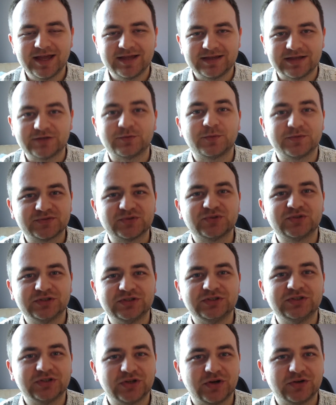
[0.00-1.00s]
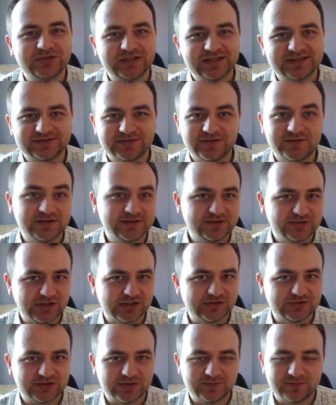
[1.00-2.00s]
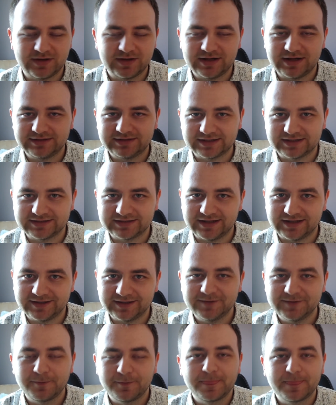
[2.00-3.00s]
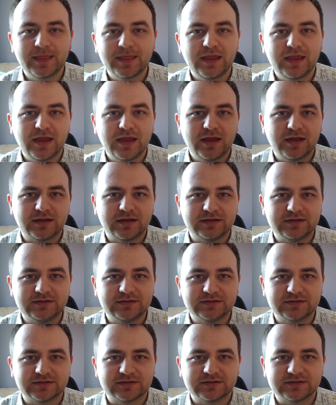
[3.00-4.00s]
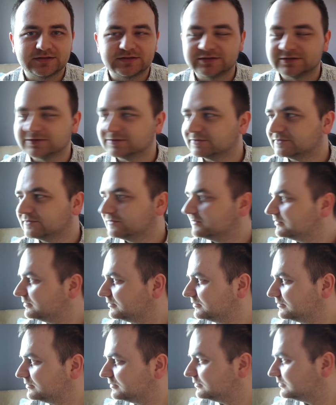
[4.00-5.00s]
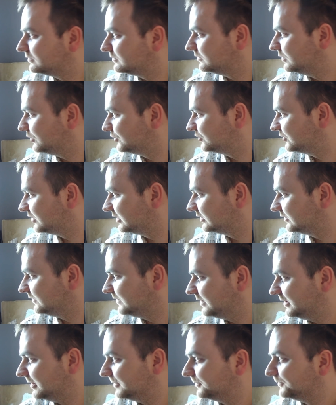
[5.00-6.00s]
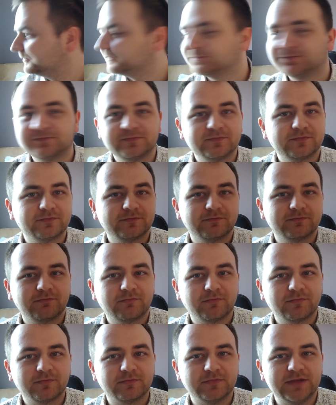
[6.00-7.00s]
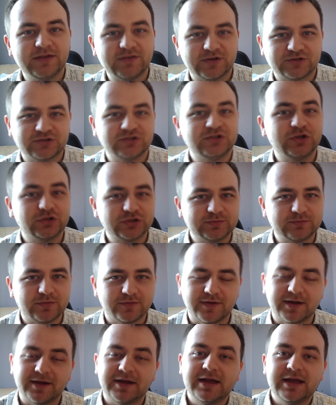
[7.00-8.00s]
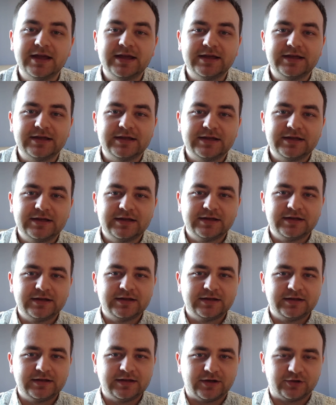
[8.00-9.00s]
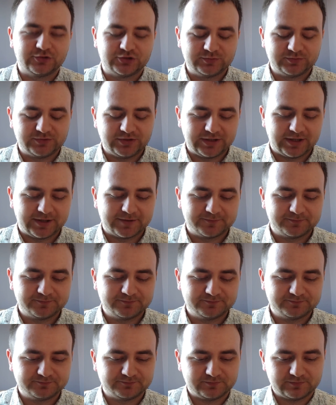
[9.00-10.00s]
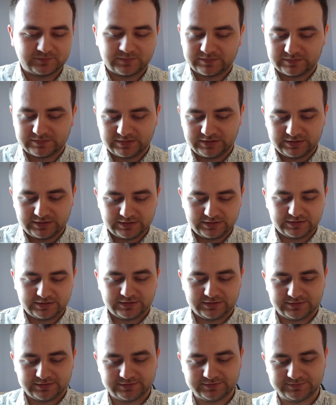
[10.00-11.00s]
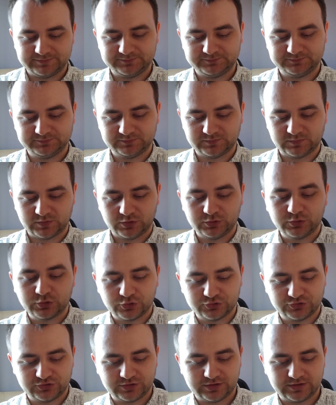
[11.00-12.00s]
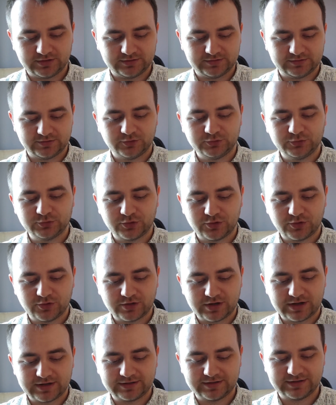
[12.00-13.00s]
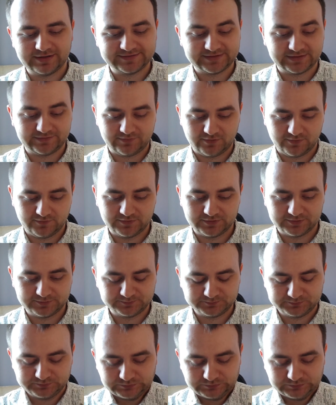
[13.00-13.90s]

Ja po prostu się do nich odezwę, więc śledźcie maila i tak dalej. Yy... Boże, jak to wieje. Nieważne, nie o tym mowa. O czym to ja? Yy... O, jurorze, o jurorach rezerwowych.